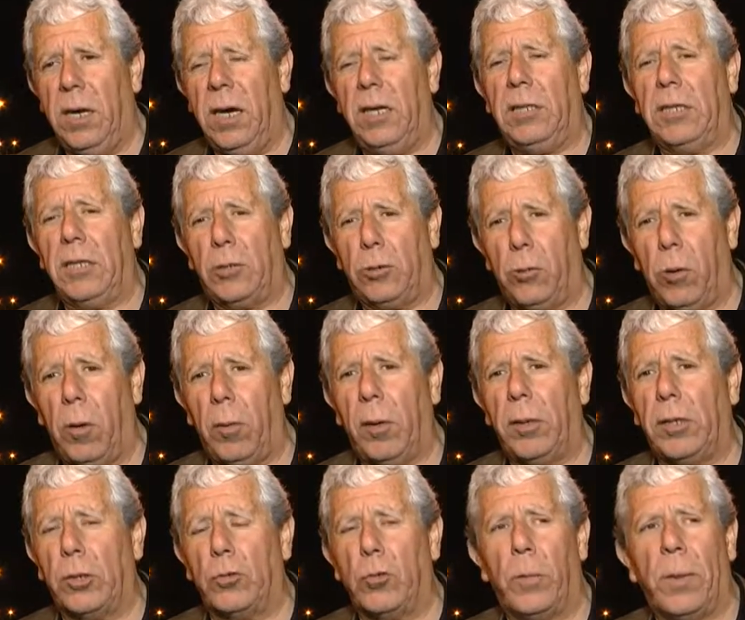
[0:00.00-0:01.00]
esta ciudad
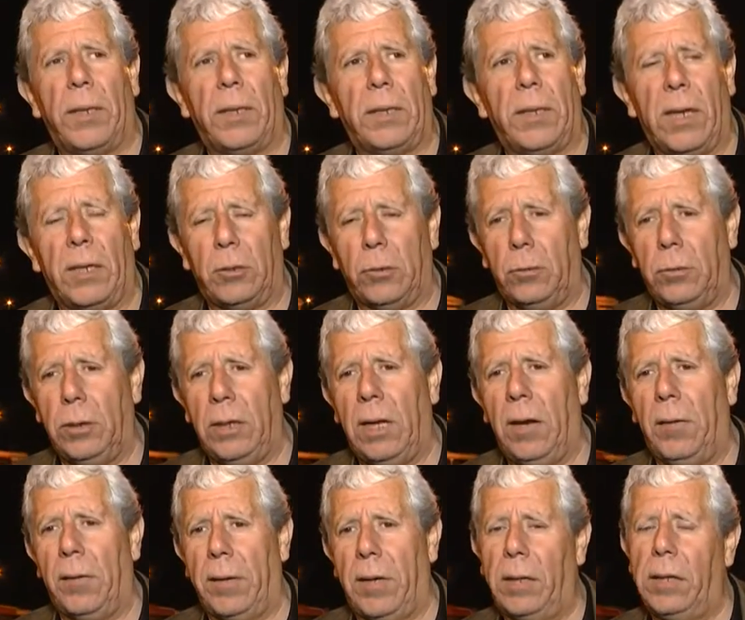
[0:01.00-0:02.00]
durante su mandato y la
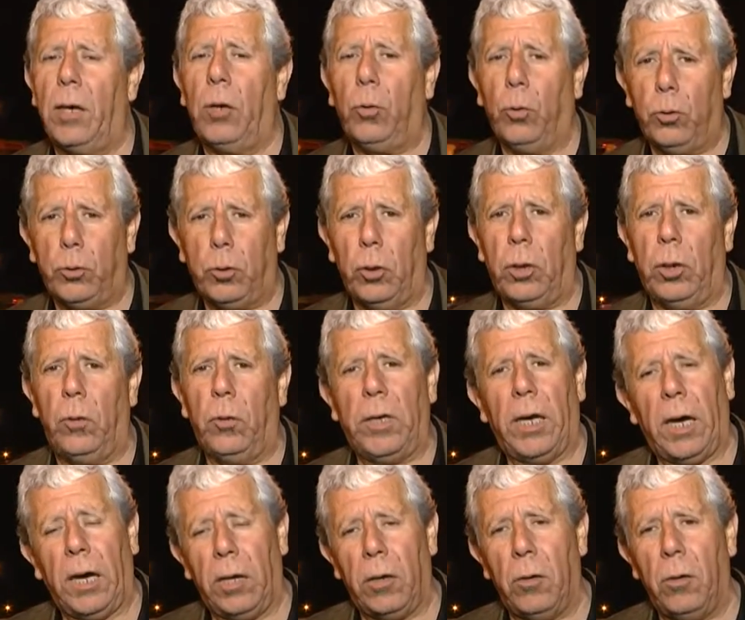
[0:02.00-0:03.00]
verdad es que justo que los
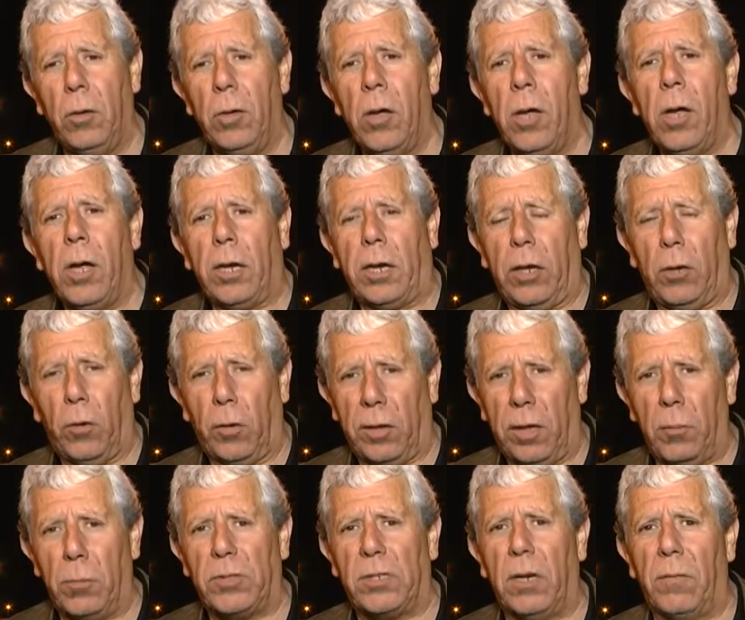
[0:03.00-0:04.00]
iquiqueños
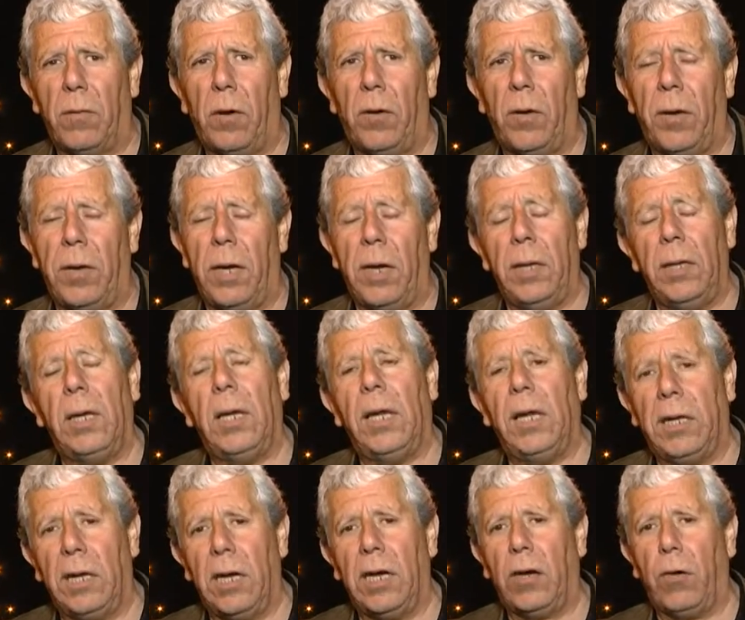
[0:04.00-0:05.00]
recordemos a Salvador Allende en el
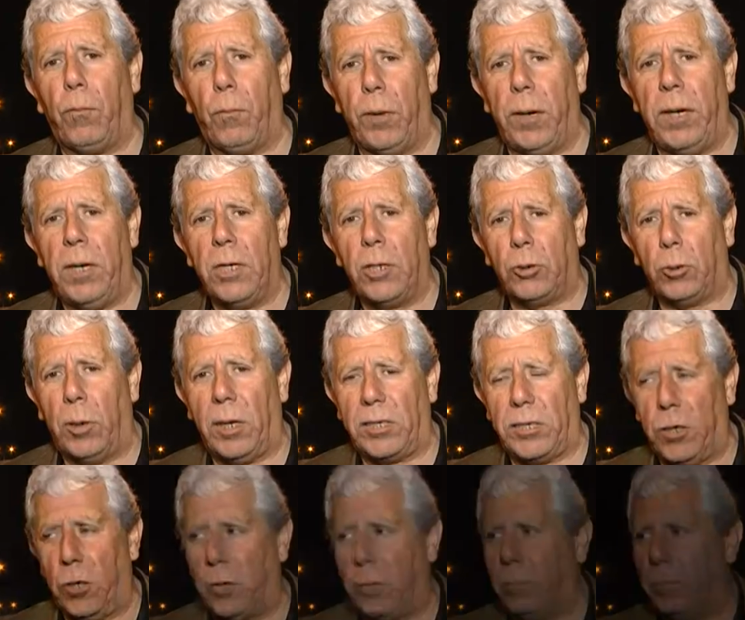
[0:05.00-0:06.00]
día en que fue su
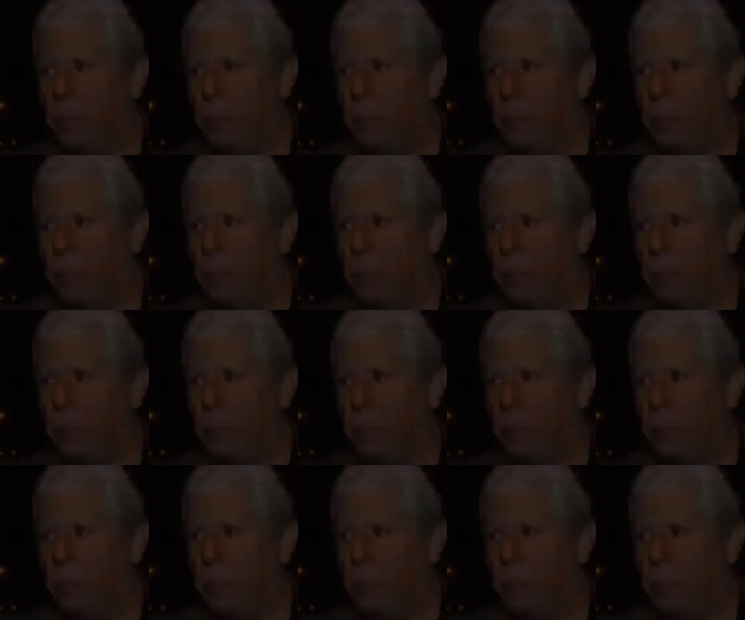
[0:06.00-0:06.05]
elección.